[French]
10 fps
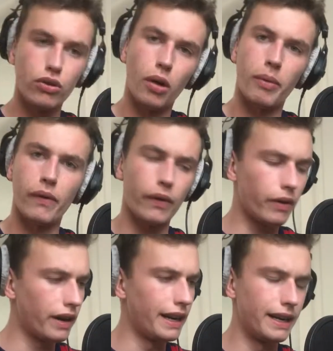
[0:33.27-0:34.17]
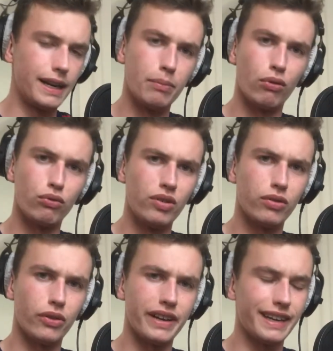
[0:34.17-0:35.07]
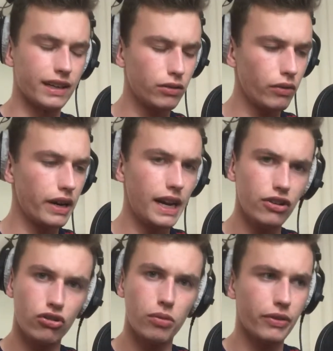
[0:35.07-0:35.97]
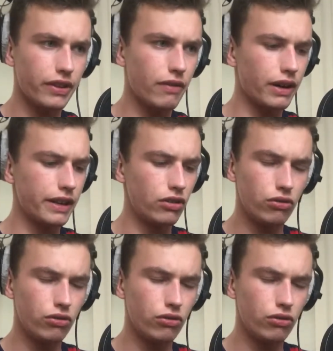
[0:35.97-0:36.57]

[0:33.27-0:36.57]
Euh, normalement, les, produits sont dans les cartons. Et là, je commence à voir des